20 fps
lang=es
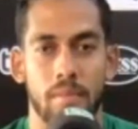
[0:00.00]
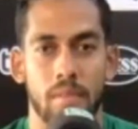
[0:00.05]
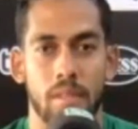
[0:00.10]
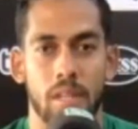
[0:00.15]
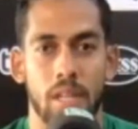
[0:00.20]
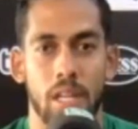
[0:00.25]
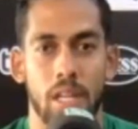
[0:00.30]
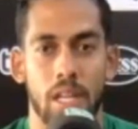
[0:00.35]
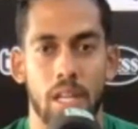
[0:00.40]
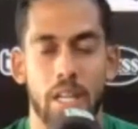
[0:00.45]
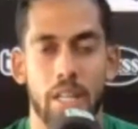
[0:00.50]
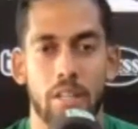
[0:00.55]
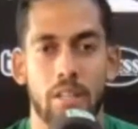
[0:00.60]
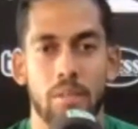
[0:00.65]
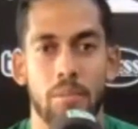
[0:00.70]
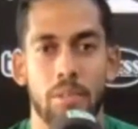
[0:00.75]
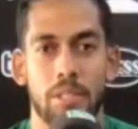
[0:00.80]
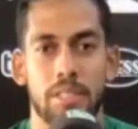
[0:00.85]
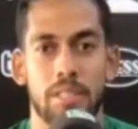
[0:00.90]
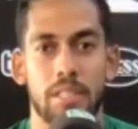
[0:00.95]
Arley,
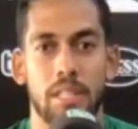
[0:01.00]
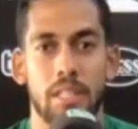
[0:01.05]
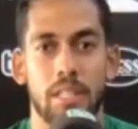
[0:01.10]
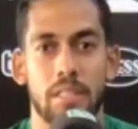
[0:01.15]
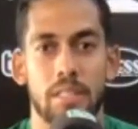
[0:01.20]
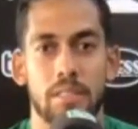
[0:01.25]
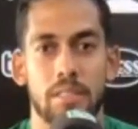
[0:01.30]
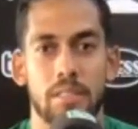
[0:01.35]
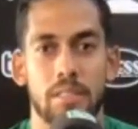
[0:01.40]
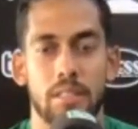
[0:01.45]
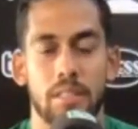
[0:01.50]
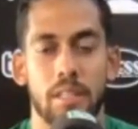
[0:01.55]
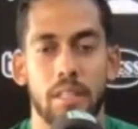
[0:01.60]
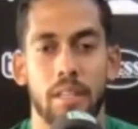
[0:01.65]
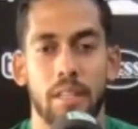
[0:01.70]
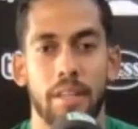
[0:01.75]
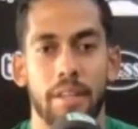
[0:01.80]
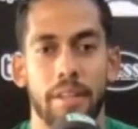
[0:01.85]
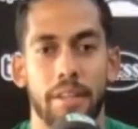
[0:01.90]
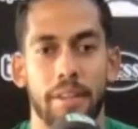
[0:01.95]
¿cómo estás?
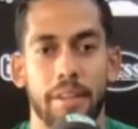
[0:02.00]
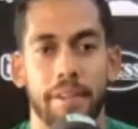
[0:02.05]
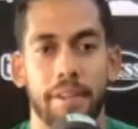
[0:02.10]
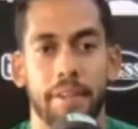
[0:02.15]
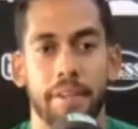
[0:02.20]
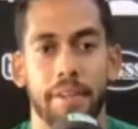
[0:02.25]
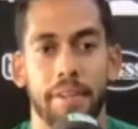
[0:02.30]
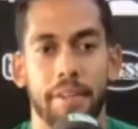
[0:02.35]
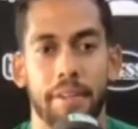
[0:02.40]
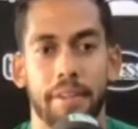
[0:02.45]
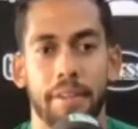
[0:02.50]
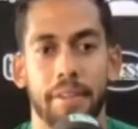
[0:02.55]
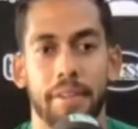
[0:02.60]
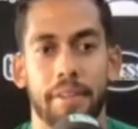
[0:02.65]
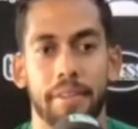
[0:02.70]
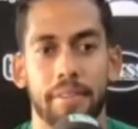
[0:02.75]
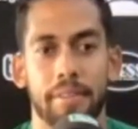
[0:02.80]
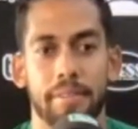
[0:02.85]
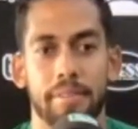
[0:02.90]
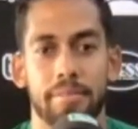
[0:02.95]

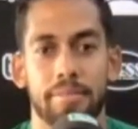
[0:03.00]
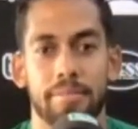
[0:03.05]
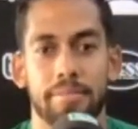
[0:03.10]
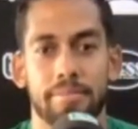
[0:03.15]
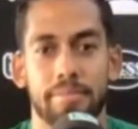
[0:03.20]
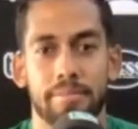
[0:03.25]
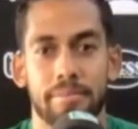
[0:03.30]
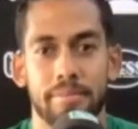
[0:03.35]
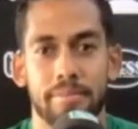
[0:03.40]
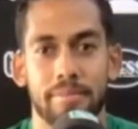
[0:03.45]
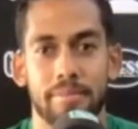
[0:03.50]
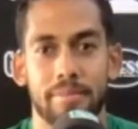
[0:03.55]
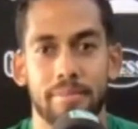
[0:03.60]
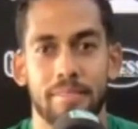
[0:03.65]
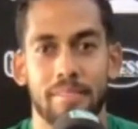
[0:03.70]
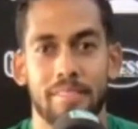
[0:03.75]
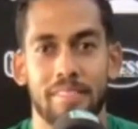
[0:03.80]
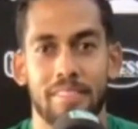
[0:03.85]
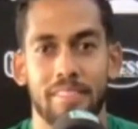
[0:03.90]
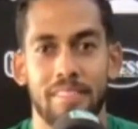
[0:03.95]
Eh,
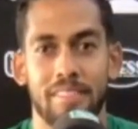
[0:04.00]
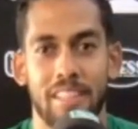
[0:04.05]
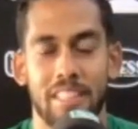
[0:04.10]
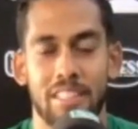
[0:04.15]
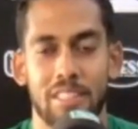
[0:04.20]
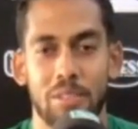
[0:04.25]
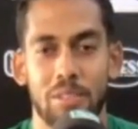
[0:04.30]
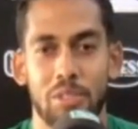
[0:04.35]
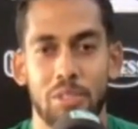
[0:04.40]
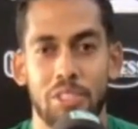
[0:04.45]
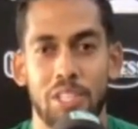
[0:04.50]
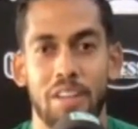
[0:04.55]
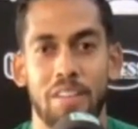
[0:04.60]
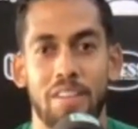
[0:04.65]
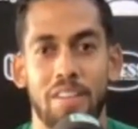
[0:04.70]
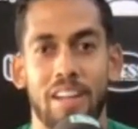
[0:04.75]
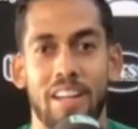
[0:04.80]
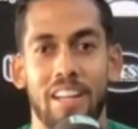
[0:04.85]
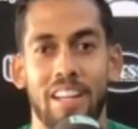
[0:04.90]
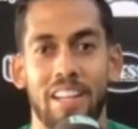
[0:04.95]

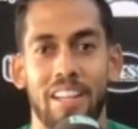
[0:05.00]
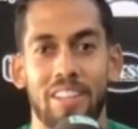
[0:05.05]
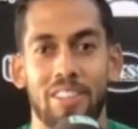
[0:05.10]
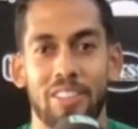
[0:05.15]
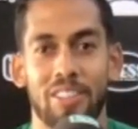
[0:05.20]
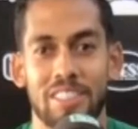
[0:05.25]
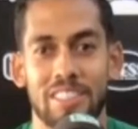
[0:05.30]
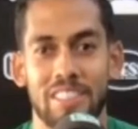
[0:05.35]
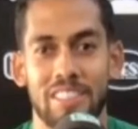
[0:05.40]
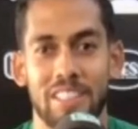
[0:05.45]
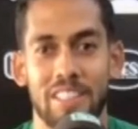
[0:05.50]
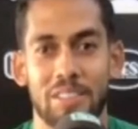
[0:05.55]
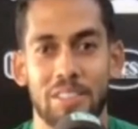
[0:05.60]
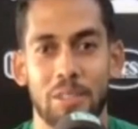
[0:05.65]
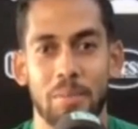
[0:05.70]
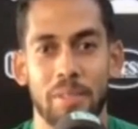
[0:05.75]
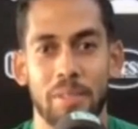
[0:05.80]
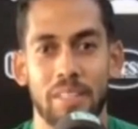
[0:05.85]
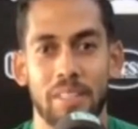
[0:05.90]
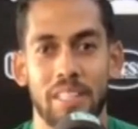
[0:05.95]
escuchaba lo que estabas
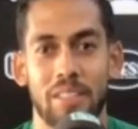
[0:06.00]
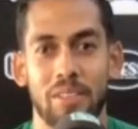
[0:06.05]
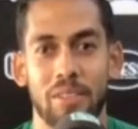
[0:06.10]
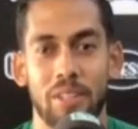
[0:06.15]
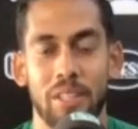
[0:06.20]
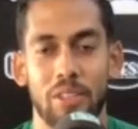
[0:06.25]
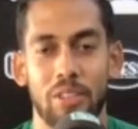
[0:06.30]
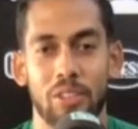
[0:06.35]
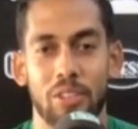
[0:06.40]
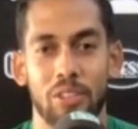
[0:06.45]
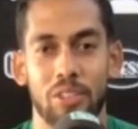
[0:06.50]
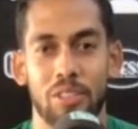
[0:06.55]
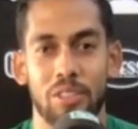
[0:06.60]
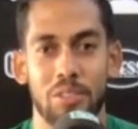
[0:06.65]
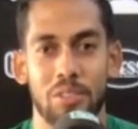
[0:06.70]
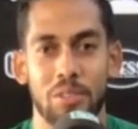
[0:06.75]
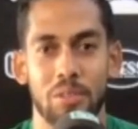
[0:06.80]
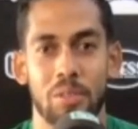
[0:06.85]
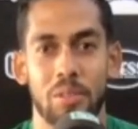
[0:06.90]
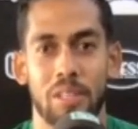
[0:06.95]
comentando ahí con todos
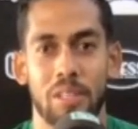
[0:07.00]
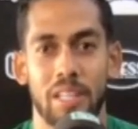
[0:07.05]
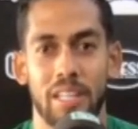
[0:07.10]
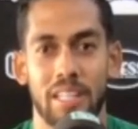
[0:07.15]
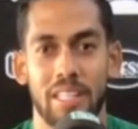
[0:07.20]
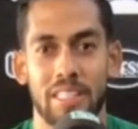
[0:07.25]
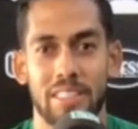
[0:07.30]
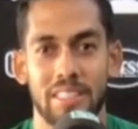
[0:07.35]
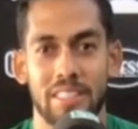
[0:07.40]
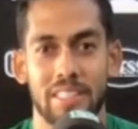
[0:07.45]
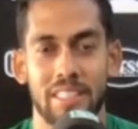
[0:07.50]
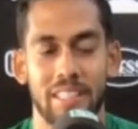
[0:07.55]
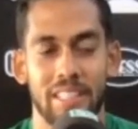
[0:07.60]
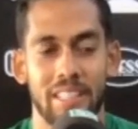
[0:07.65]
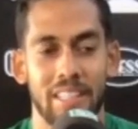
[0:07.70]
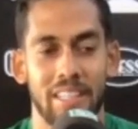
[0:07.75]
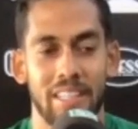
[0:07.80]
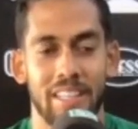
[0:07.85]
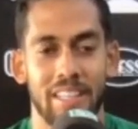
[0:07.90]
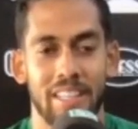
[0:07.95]
tus colegas
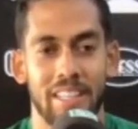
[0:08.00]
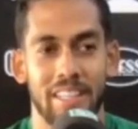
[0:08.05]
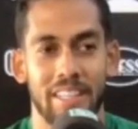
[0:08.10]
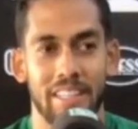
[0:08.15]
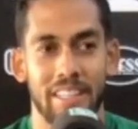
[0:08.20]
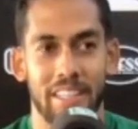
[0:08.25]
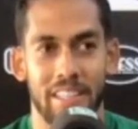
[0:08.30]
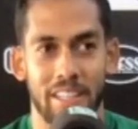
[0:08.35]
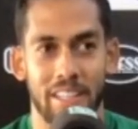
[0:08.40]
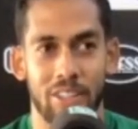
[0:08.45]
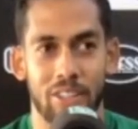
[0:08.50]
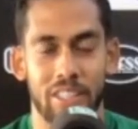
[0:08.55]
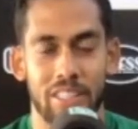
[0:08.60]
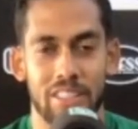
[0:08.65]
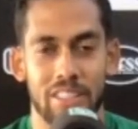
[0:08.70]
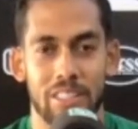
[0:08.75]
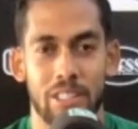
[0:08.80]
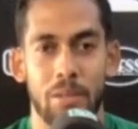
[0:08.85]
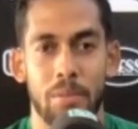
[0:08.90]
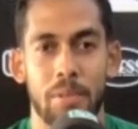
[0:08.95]
y creo que
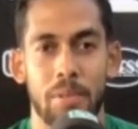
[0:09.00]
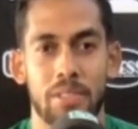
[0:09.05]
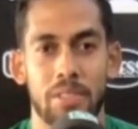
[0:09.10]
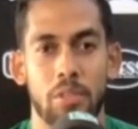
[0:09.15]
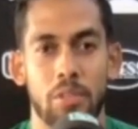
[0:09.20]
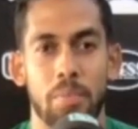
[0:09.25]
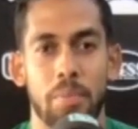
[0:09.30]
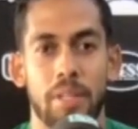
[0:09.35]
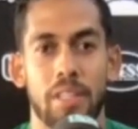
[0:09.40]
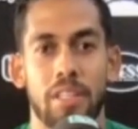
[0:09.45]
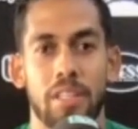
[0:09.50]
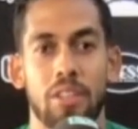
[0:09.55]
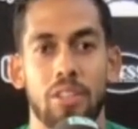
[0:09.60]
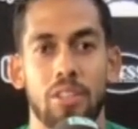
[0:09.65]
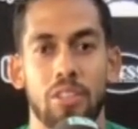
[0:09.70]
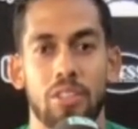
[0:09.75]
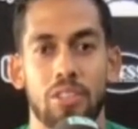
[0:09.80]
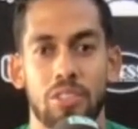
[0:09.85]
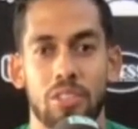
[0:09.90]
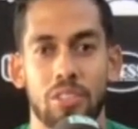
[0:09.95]
estaba más sorprendidos
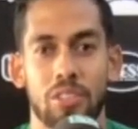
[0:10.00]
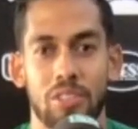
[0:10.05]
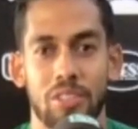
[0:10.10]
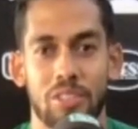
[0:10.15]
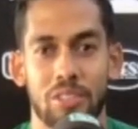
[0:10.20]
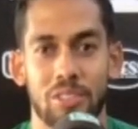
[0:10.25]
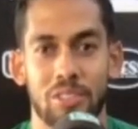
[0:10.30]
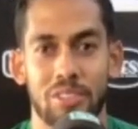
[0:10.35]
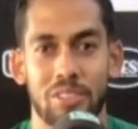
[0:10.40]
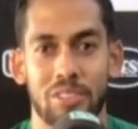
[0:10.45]
nosotros